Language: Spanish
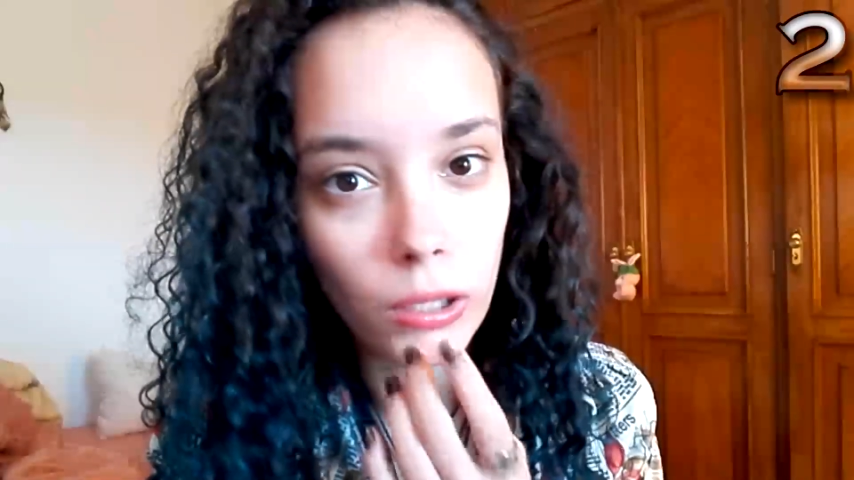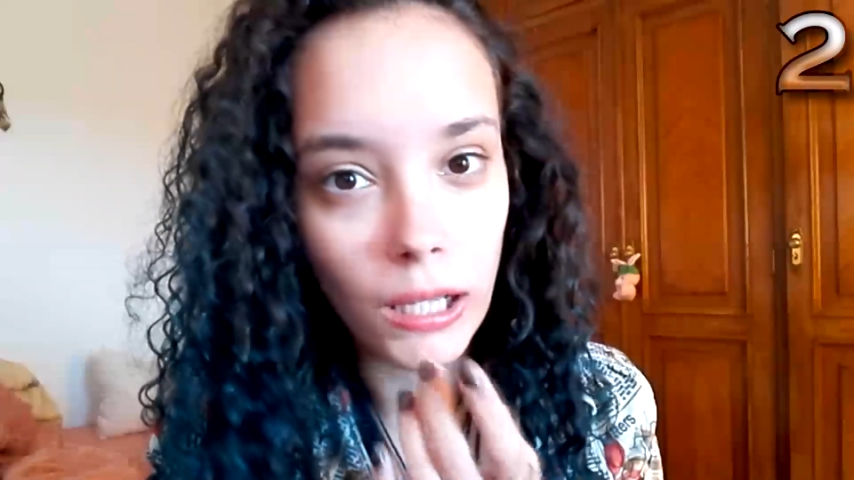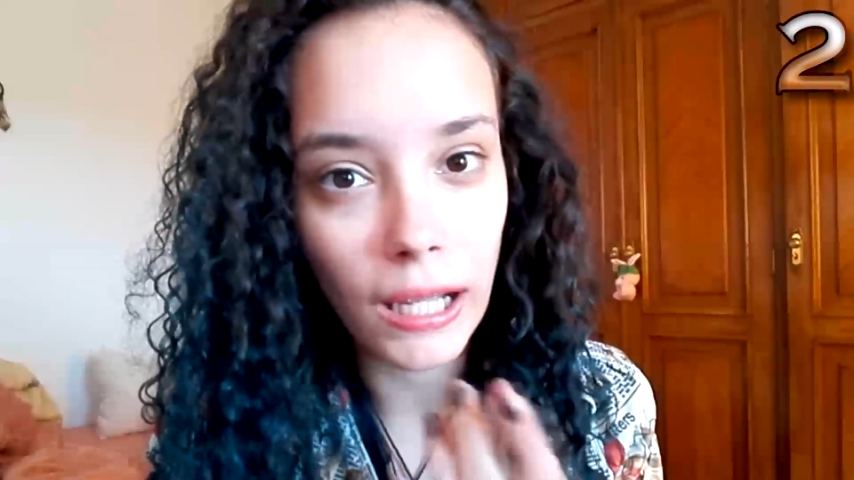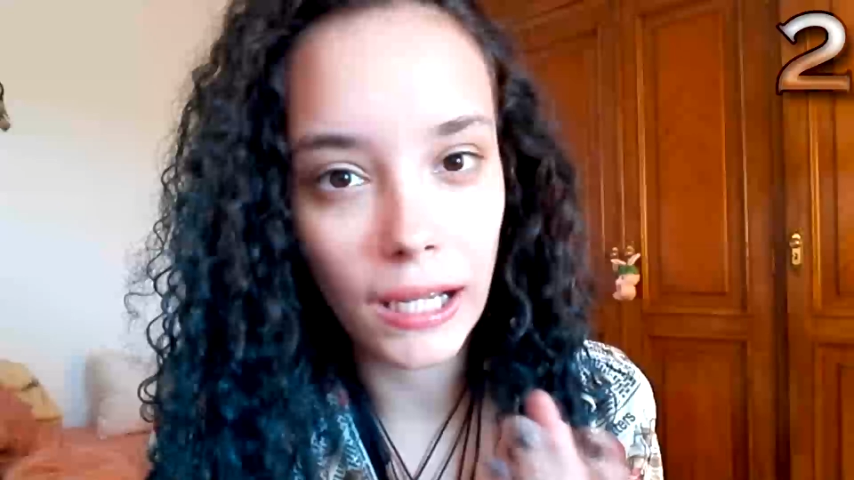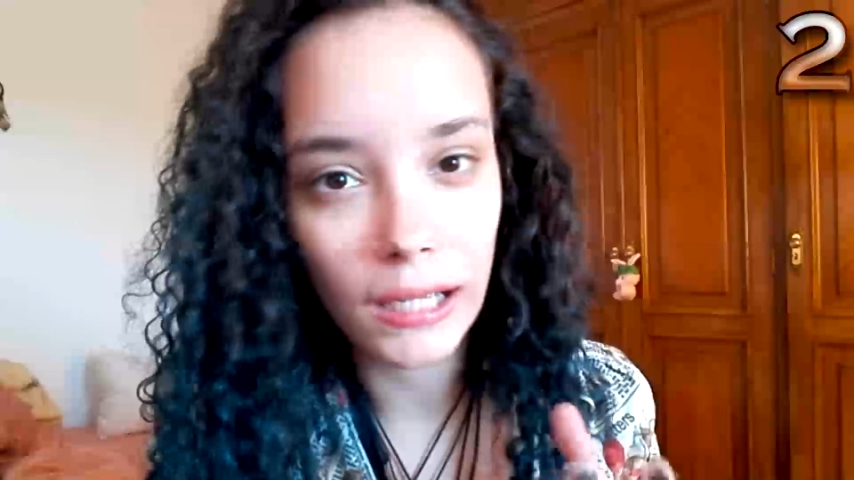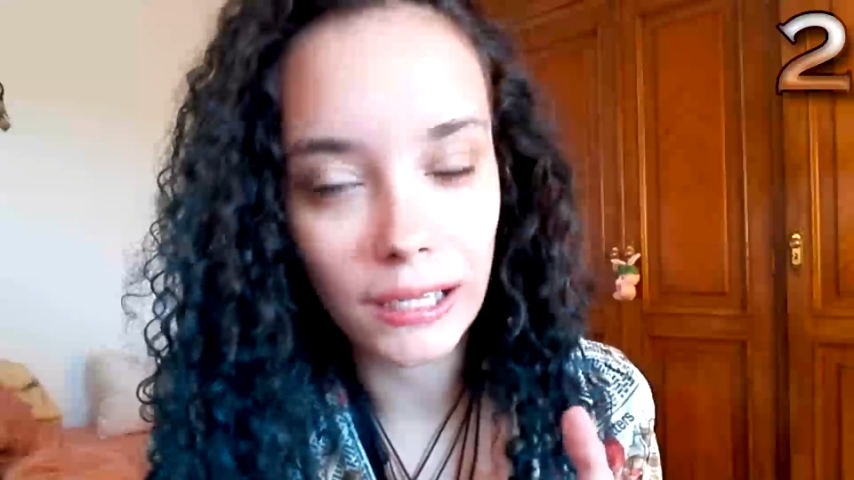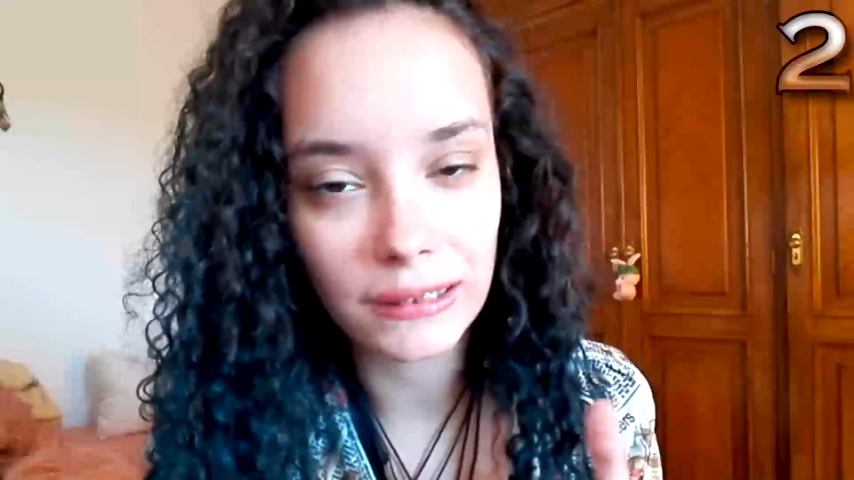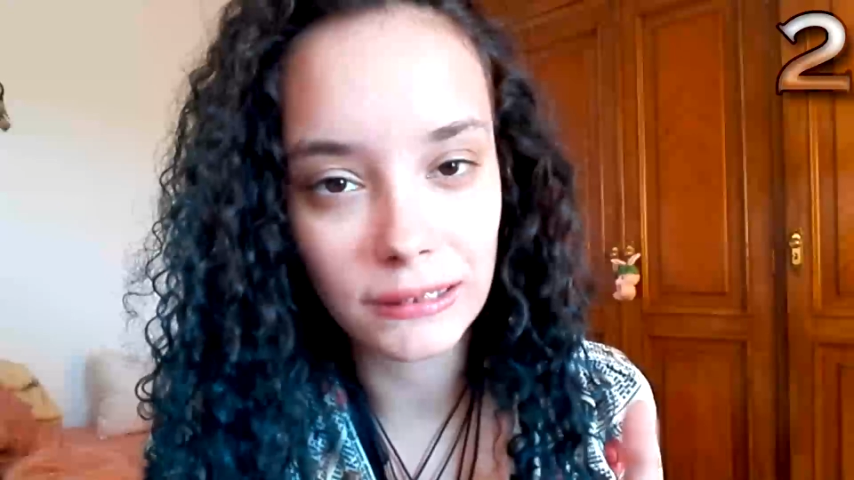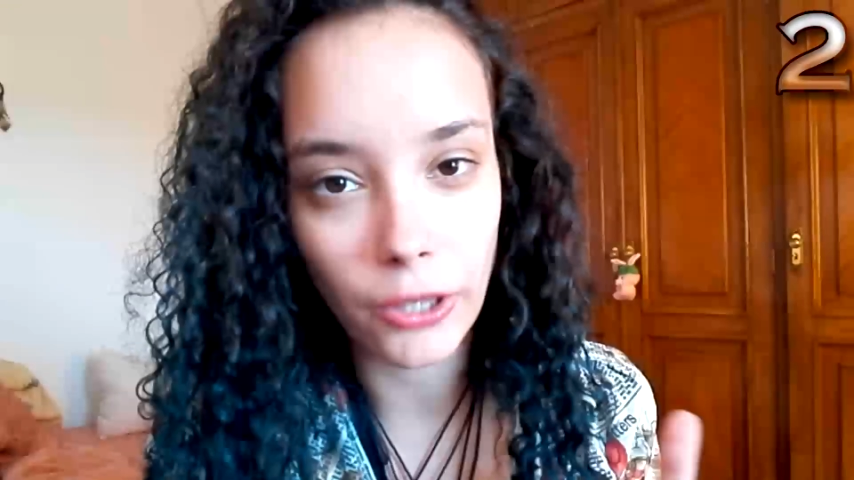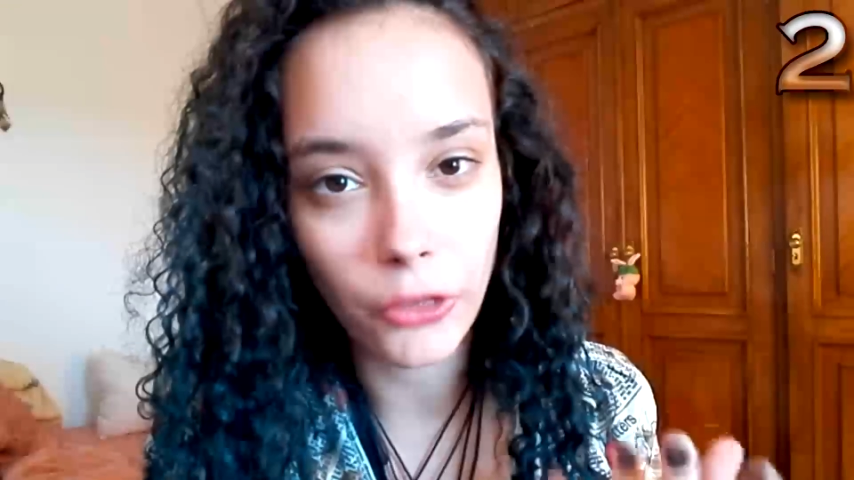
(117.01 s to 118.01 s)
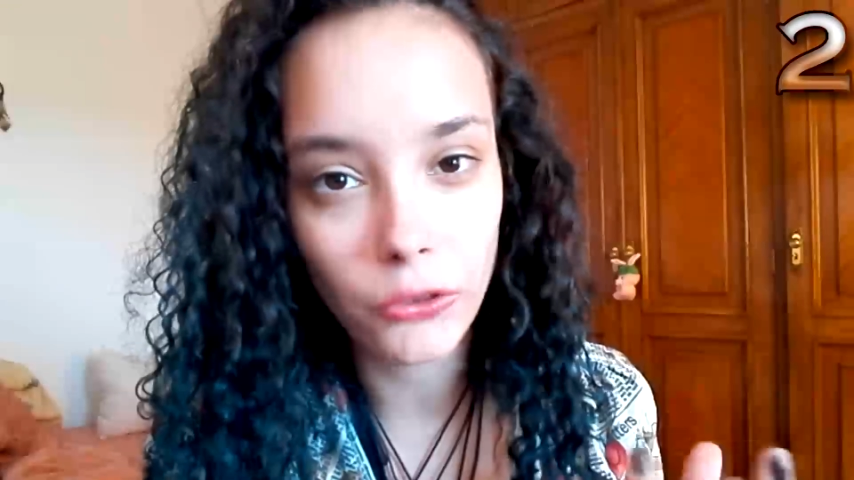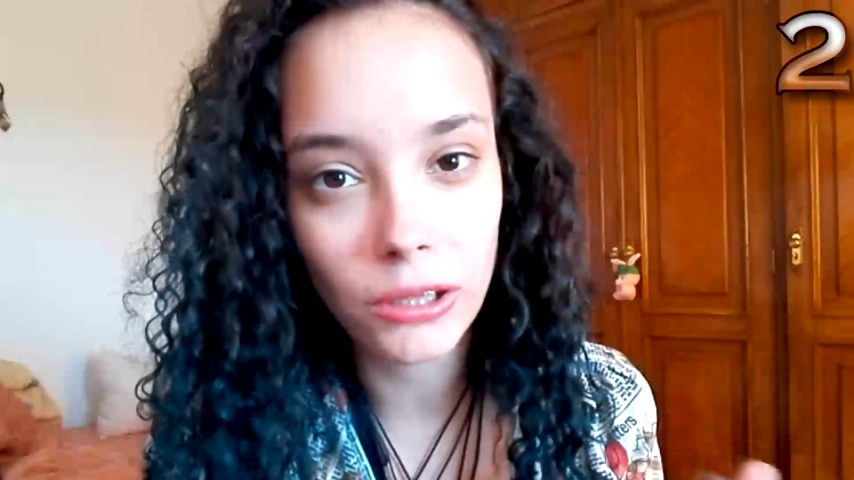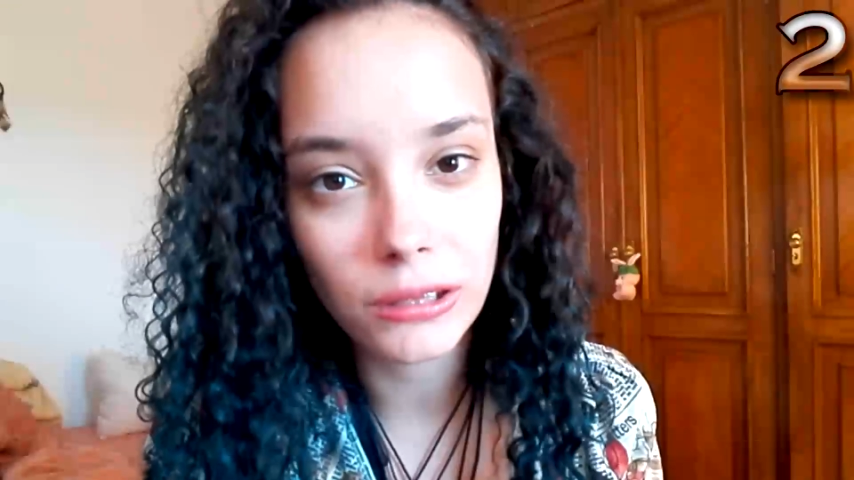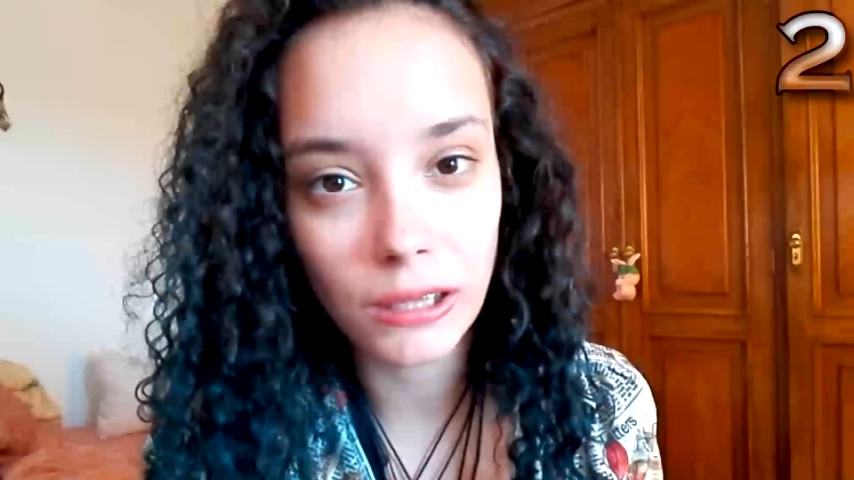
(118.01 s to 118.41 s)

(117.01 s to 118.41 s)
eh, la sensación de,